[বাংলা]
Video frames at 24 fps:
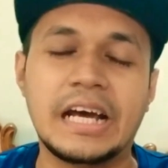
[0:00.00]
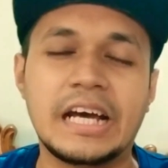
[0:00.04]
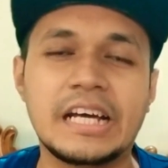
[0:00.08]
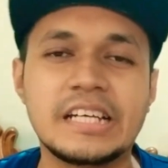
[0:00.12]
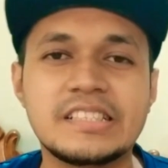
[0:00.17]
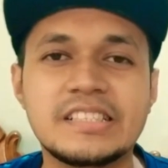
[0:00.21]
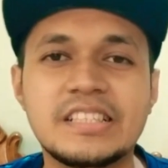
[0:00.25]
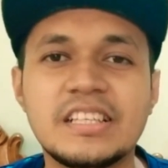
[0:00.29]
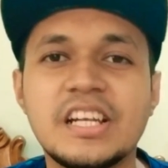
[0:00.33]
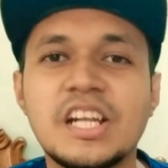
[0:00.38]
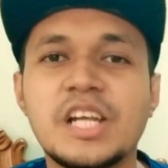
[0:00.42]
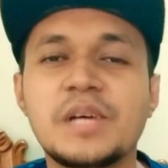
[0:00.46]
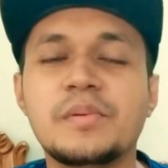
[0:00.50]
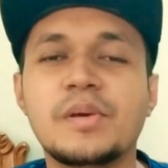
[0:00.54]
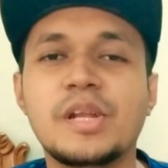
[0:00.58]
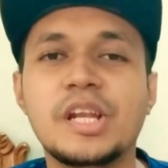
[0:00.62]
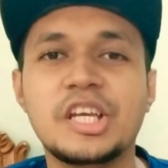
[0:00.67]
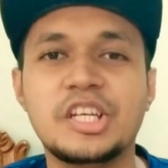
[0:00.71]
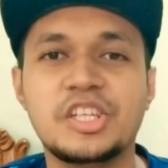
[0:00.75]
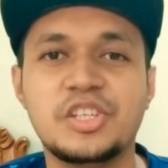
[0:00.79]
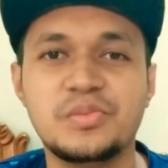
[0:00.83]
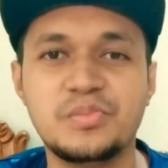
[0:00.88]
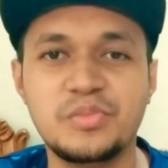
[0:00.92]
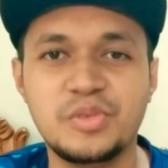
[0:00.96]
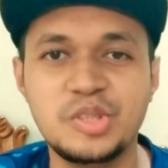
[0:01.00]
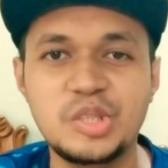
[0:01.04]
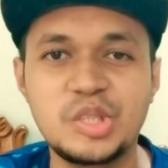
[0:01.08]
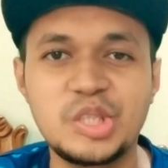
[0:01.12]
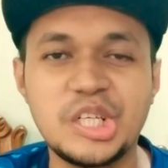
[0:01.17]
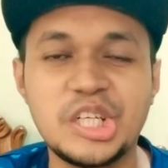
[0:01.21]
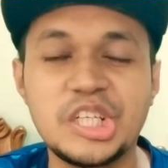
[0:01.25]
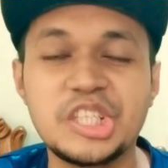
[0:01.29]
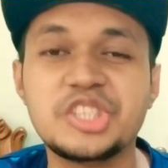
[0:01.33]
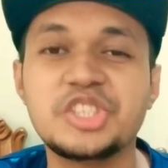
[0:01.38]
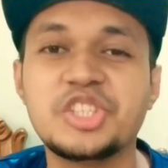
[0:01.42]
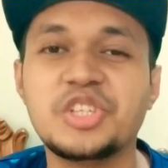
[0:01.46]
আসসালামু আলাইকুম
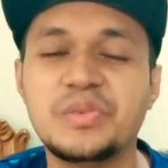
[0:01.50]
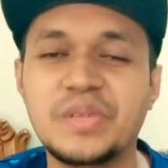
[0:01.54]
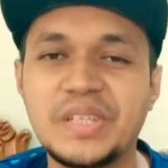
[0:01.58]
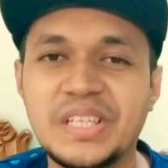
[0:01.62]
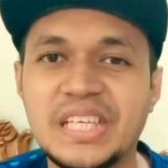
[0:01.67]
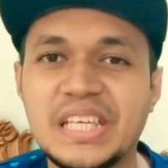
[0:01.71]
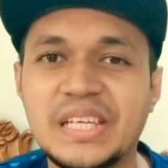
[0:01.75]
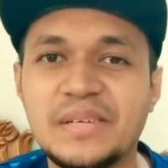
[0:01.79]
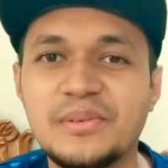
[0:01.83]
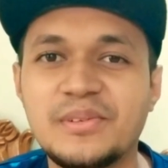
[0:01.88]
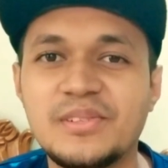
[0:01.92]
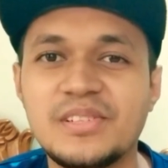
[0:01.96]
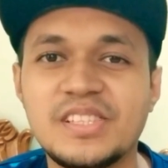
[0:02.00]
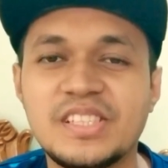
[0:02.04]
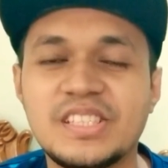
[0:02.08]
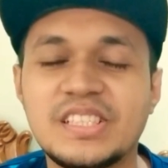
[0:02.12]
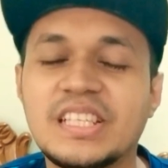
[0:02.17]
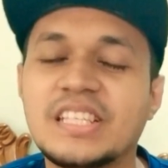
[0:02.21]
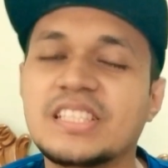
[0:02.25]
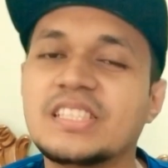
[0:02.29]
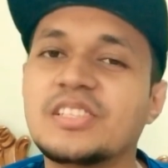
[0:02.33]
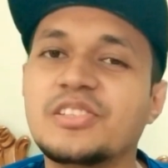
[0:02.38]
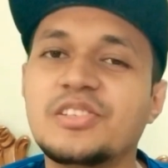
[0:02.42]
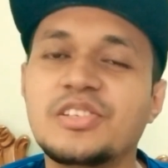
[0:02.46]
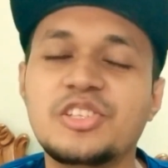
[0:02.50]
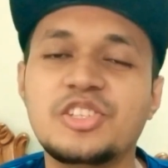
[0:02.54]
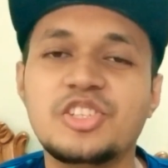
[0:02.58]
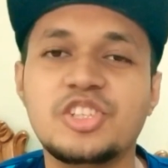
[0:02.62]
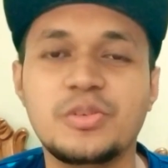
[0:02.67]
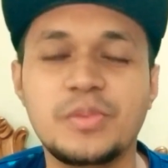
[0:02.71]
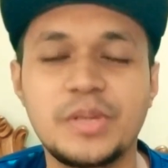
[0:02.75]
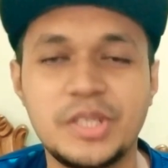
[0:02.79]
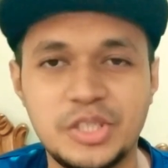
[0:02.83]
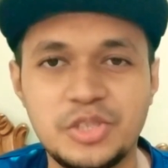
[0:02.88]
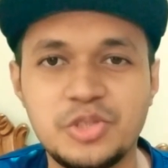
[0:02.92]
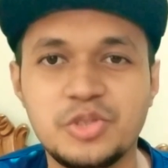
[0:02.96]
বন্ধুরা সবাই কেমন আছেন আশা করি
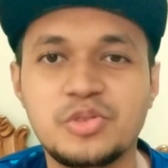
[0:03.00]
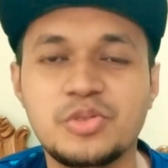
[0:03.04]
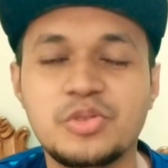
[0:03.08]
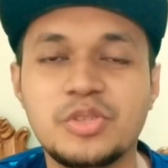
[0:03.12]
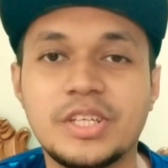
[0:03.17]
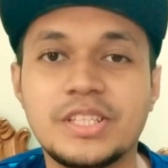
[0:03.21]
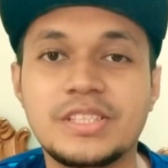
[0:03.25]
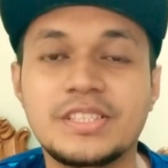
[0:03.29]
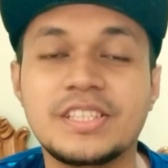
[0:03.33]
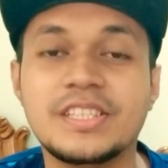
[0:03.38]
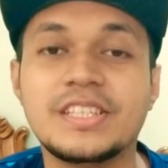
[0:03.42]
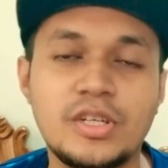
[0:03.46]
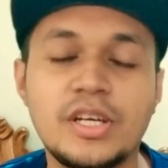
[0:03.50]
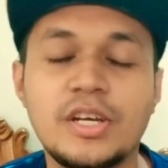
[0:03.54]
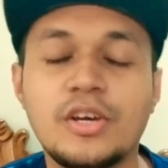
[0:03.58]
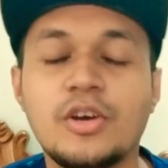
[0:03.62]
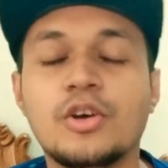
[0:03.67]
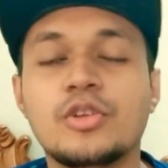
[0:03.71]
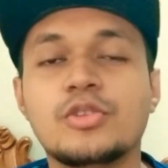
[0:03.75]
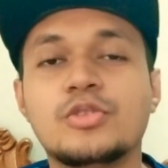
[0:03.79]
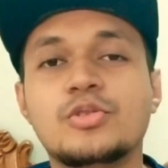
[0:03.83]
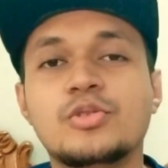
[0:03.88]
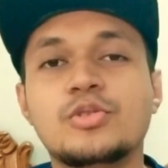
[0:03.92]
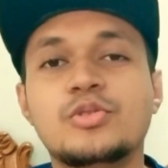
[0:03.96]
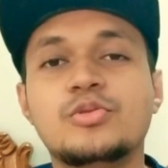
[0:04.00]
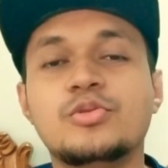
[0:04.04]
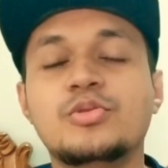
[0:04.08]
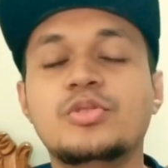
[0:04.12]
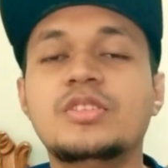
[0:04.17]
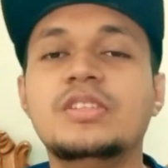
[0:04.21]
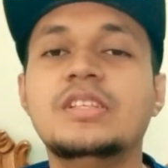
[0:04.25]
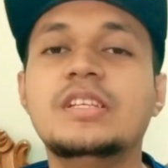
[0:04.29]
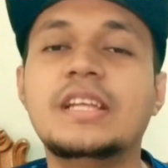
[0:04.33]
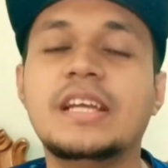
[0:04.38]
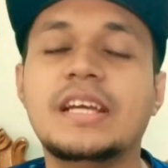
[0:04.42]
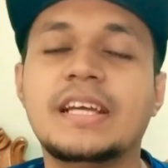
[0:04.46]
সবাই সুস্থ আছেন গত দুই
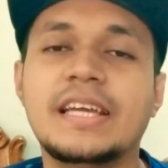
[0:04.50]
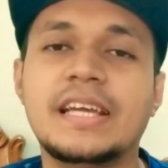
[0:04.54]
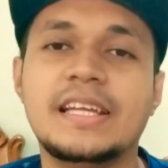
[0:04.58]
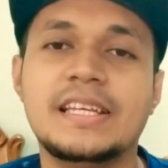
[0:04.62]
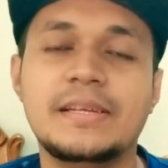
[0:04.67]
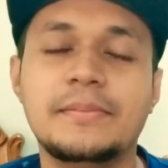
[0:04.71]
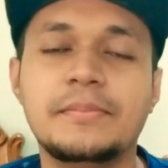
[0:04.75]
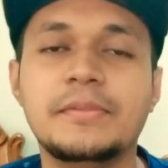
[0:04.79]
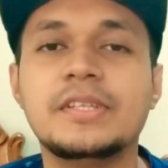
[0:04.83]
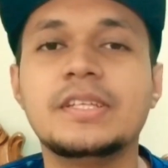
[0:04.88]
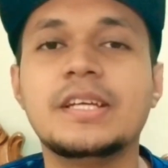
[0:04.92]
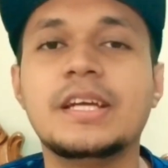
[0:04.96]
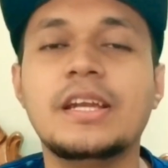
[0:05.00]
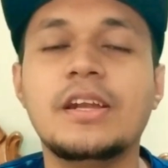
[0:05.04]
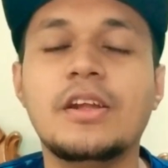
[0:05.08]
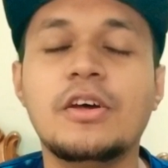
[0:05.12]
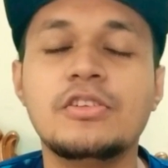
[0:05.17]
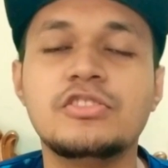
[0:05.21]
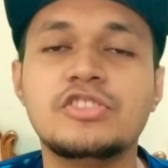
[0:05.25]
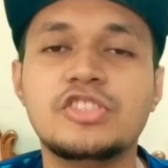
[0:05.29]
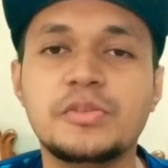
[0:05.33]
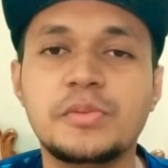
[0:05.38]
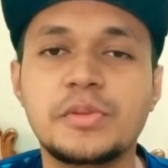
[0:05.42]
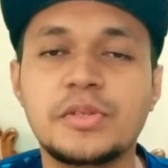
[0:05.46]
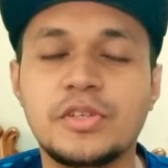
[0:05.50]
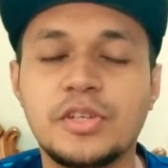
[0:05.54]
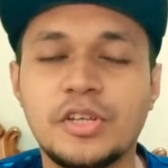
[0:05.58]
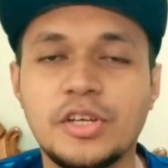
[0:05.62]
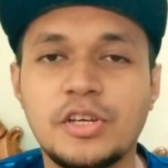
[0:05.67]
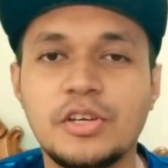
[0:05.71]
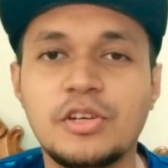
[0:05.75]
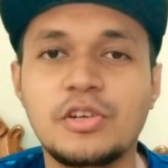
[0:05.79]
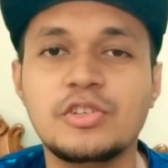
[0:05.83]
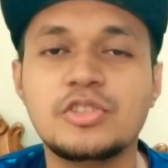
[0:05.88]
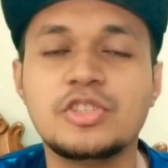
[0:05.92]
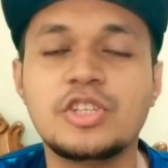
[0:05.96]
দিন আগে একটা বিশাল লঞ্চ ইভেন্ট
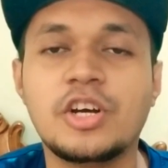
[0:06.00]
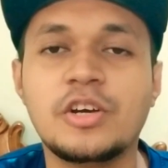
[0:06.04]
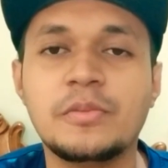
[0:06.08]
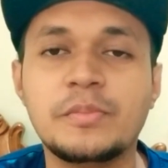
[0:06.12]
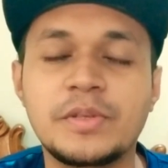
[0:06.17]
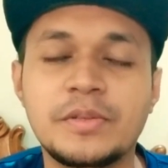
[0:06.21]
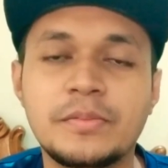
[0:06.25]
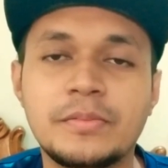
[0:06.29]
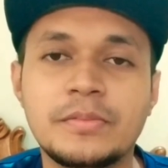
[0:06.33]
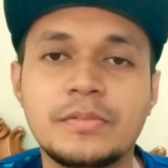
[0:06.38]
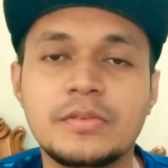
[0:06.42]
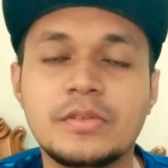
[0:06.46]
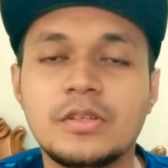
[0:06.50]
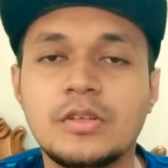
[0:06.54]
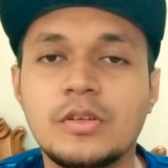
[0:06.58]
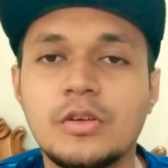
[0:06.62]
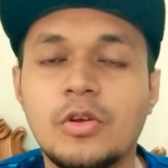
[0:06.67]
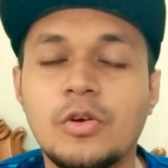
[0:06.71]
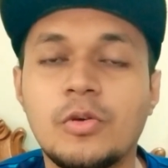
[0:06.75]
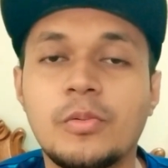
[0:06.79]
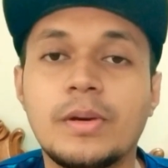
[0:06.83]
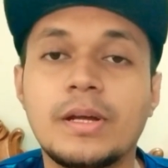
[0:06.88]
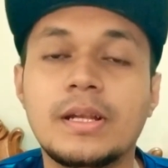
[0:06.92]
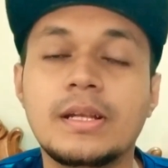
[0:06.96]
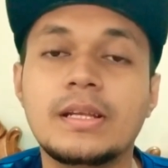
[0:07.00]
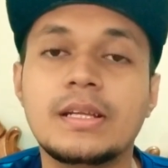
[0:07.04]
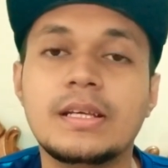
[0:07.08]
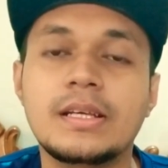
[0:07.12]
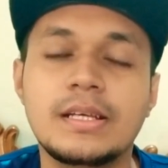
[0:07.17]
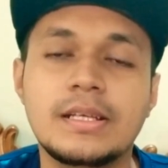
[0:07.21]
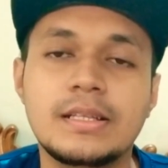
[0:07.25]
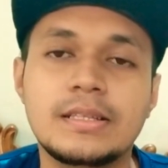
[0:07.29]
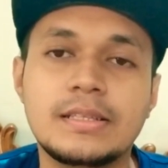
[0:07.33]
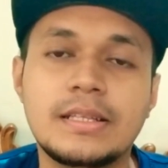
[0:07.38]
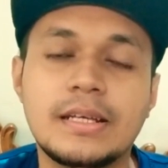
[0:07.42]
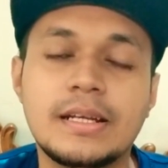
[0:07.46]
হয়ে গেল স্বামী গ্লোবাল
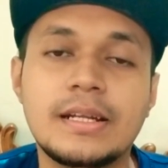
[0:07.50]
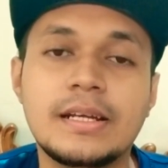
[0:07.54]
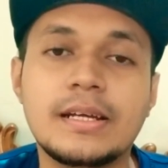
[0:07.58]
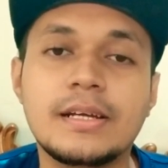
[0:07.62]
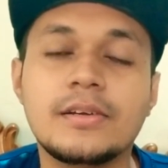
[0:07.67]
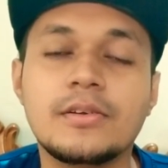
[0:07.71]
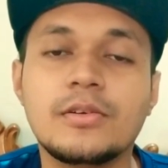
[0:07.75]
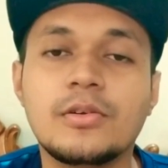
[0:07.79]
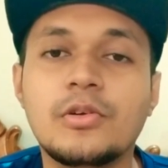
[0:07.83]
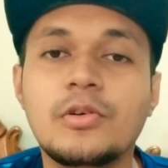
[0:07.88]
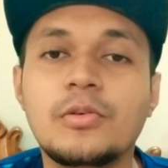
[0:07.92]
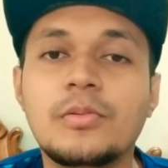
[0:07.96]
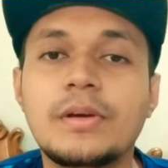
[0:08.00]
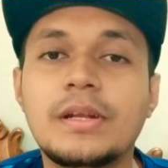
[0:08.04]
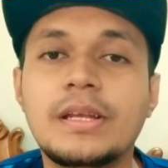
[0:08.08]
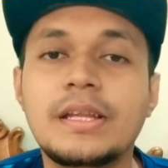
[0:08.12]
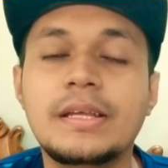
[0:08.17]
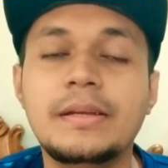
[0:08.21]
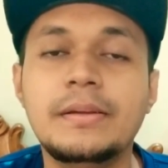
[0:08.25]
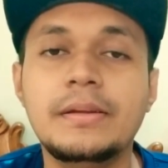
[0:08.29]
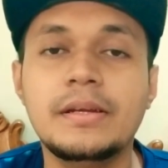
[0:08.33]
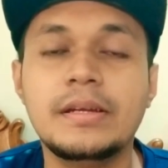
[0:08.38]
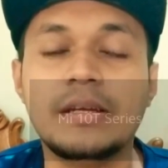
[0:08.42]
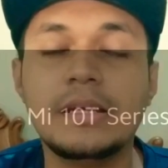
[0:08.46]
তারা গ্লোবালি